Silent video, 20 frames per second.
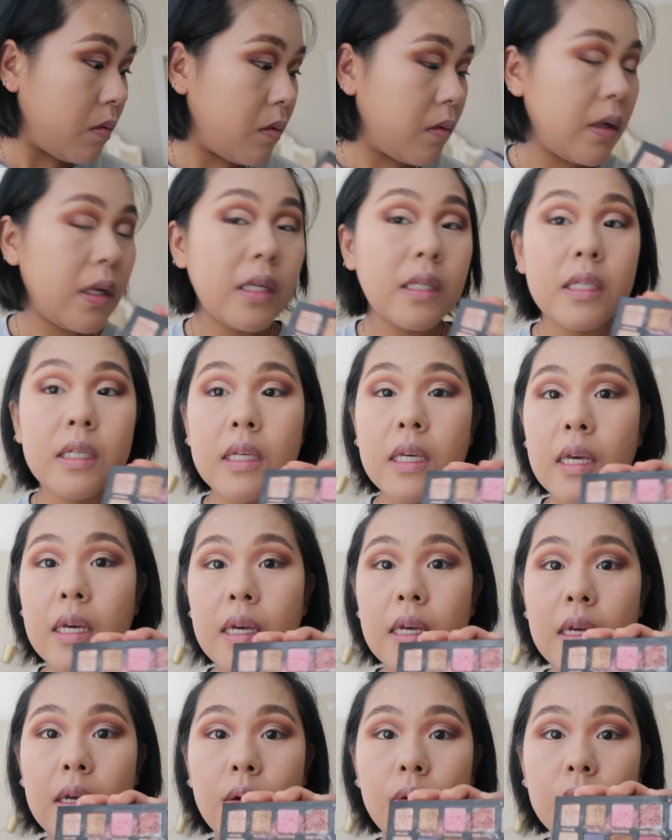同じ
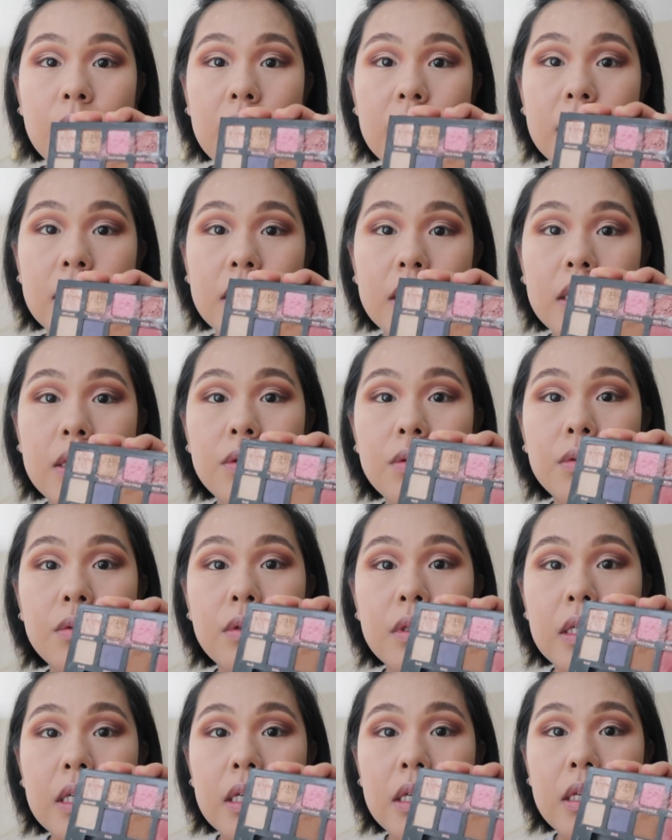
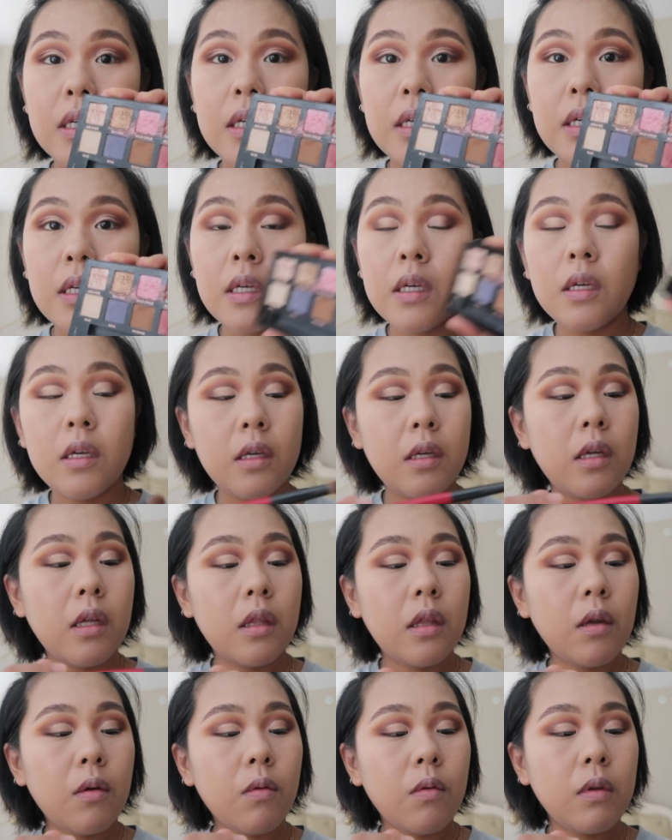風に
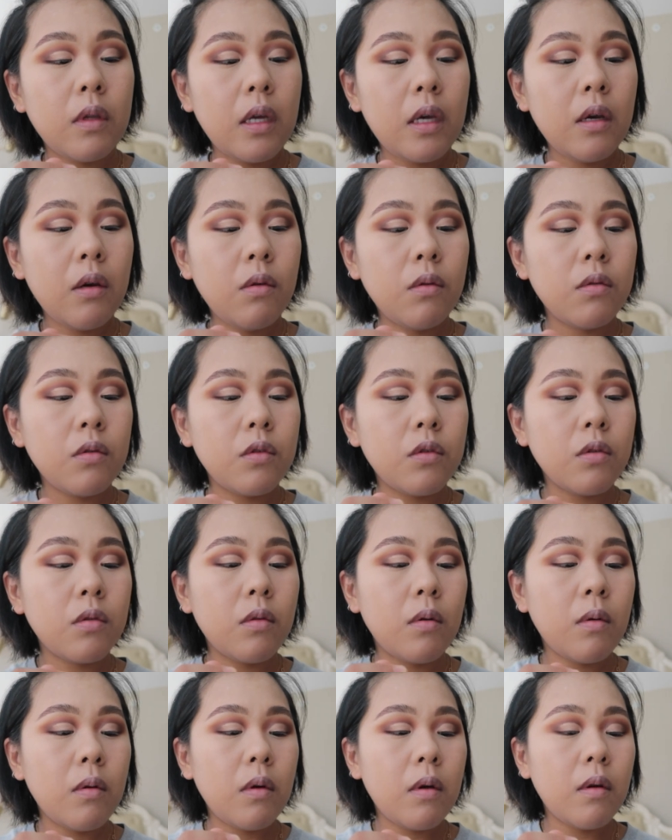やってこうね。今度ちょっ
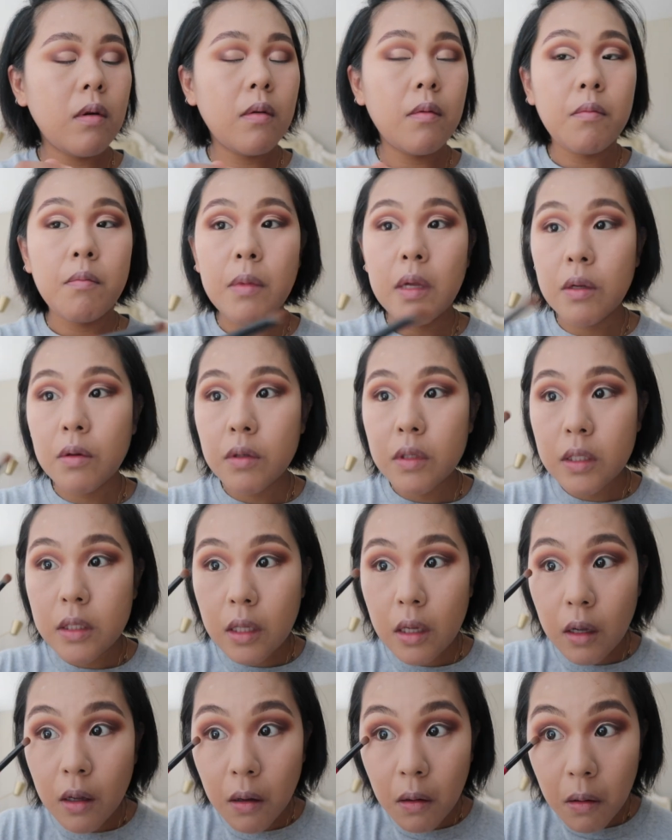と目の
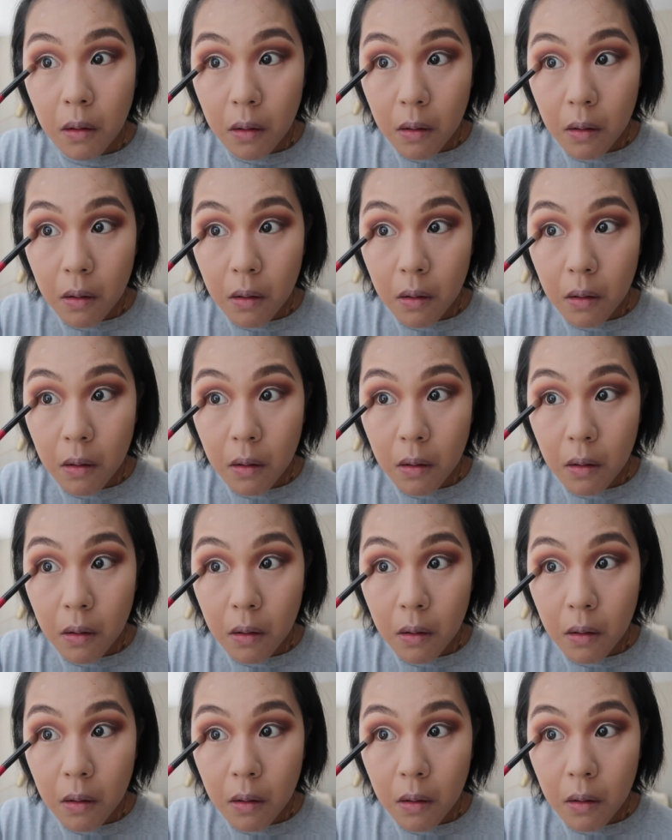下、